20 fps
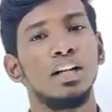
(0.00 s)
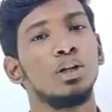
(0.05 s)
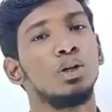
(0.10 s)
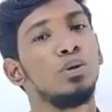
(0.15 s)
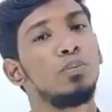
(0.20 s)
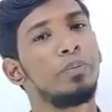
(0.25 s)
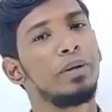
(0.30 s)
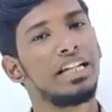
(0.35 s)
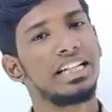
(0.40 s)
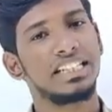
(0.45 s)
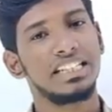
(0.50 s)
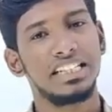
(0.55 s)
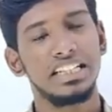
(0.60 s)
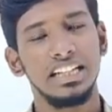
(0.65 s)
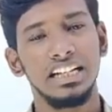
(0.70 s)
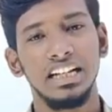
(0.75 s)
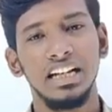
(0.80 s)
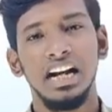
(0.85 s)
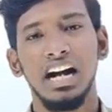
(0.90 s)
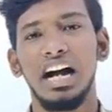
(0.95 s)

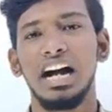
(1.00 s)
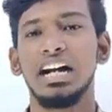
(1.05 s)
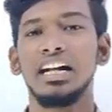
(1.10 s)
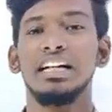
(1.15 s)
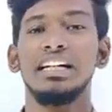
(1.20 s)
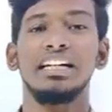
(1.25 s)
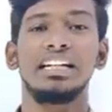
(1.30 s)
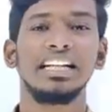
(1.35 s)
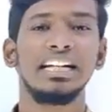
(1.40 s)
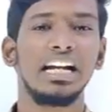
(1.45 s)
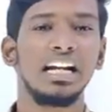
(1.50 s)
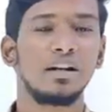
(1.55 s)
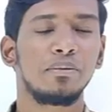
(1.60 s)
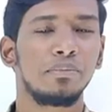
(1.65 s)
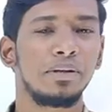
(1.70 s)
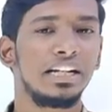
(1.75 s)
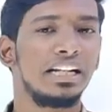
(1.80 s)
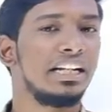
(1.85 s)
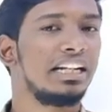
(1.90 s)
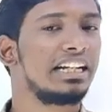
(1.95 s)
யூபிஎஸ்சி அண்ட்
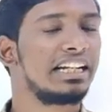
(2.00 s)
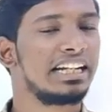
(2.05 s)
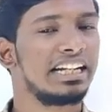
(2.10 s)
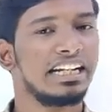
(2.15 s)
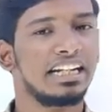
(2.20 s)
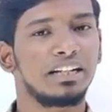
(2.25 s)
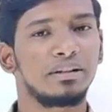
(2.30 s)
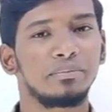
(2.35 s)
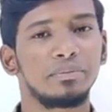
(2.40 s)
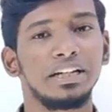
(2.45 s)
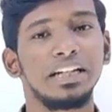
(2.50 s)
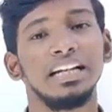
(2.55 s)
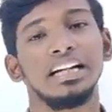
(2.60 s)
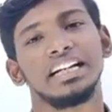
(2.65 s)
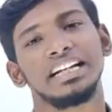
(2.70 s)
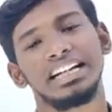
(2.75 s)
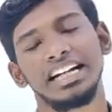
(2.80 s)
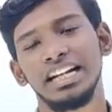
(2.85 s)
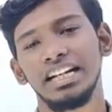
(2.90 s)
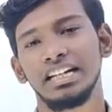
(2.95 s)
டிஆர்பி டிஎன்இபி
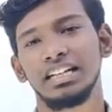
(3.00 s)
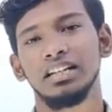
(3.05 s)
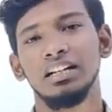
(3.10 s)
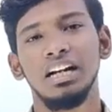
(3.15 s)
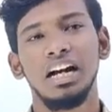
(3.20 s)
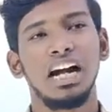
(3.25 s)
கேட்